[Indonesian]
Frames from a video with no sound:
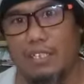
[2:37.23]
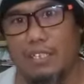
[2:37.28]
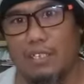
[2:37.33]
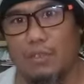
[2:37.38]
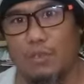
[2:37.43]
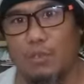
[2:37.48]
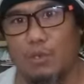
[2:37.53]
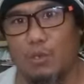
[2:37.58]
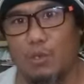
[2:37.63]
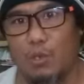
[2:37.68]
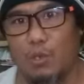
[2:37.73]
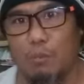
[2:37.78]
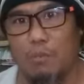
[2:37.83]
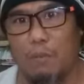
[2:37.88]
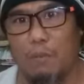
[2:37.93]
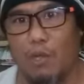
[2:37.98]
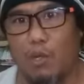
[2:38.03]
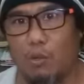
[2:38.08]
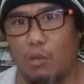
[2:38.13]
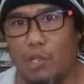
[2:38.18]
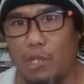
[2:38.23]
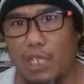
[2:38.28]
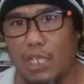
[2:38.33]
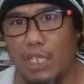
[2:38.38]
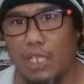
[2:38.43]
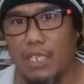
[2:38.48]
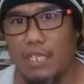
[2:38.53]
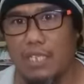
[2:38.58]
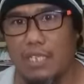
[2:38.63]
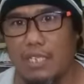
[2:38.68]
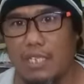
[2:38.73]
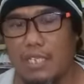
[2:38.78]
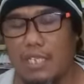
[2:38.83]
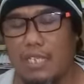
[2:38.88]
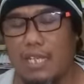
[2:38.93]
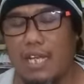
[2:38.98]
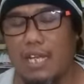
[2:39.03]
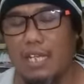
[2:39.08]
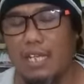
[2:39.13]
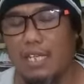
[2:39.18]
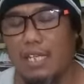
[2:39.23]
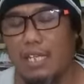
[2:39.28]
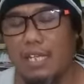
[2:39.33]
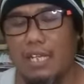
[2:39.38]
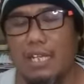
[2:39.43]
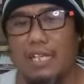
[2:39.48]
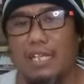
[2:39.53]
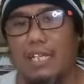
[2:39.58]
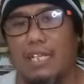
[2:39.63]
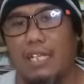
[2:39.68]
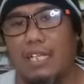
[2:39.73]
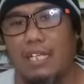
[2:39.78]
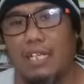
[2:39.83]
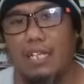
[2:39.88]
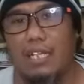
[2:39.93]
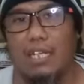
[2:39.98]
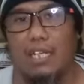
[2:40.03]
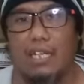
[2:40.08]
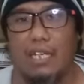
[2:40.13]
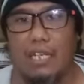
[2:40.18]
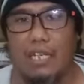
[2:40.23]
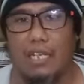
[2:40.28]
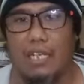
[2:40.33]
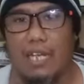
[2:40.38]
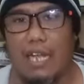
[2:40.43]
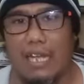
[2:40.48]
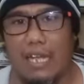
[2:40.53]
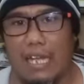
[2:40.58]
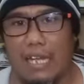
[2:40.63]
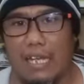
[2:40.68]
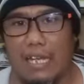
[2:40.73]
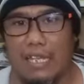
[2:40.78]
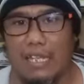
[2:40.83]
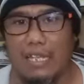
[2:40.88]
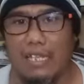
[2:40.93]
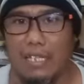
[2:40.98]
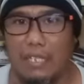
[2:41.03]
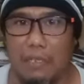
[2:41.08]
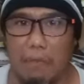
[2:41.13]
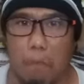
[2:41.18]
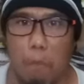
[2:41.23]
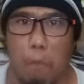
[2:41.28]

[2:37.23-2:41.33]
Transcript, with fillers: untuk memenuhi gizi dari eh, anak-anak e, ini.